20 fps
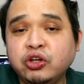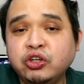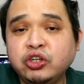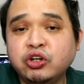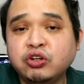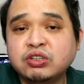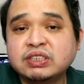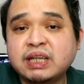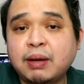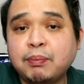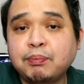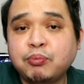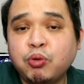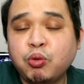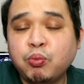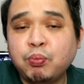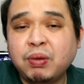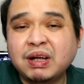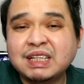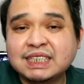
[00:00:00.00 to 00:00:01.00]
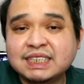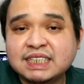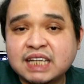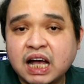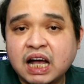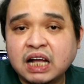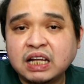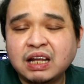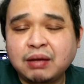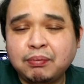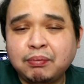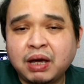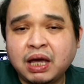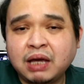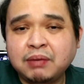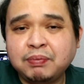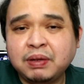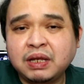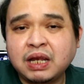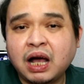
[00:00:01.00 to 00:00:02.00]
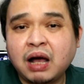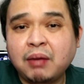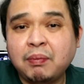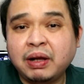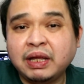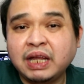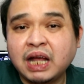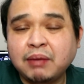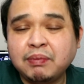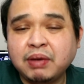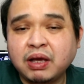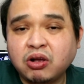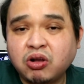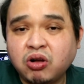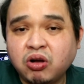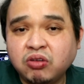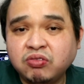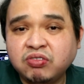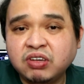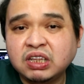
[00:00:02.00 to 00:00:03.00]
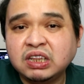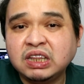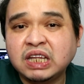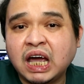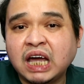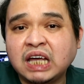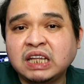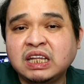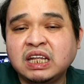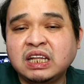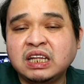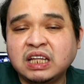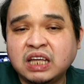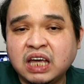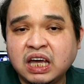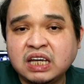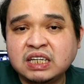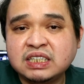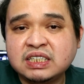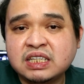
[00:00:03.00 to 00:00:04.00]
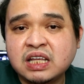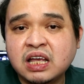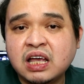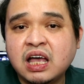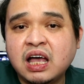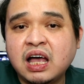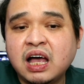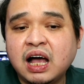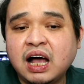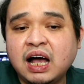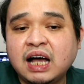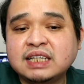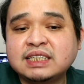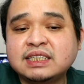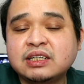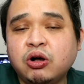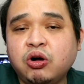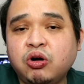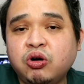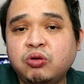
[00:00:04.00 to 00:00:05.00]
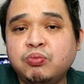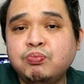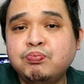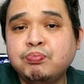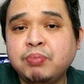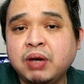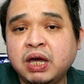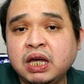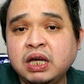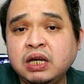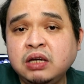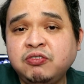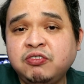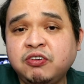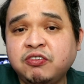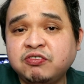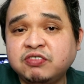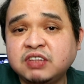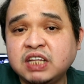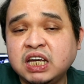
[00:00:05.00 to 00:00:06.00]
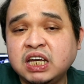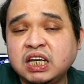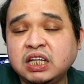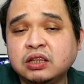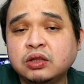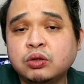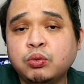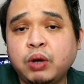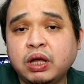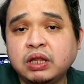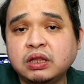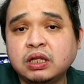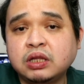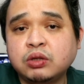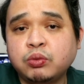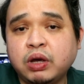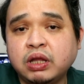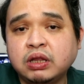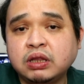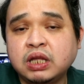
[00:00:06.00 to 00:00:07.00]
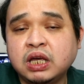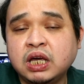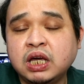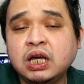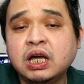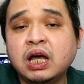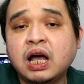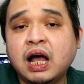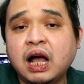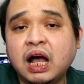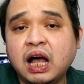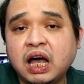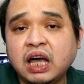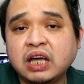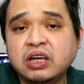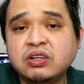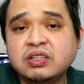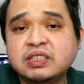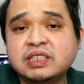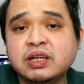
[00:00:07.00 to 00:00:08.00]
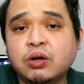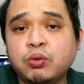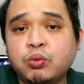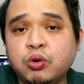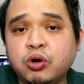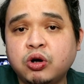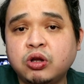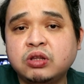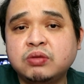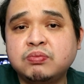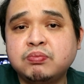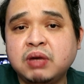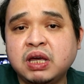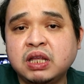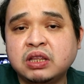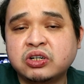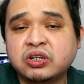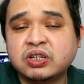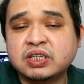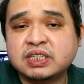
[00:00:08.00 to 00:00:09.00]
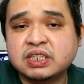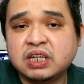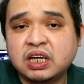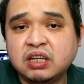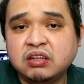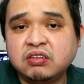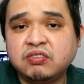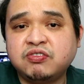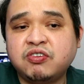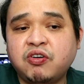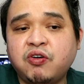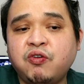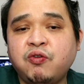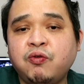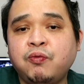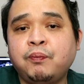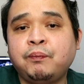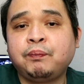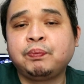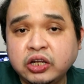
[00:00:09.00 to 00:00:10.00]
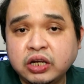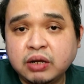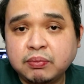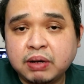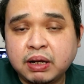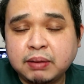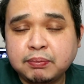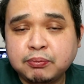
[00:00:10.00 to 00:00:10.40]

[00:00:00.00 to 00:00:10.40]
Yun yung sampung bansa na may pinakamadaming COVID-19 case as of May 15, 2020 ayon sa World Meters Info. Ngayon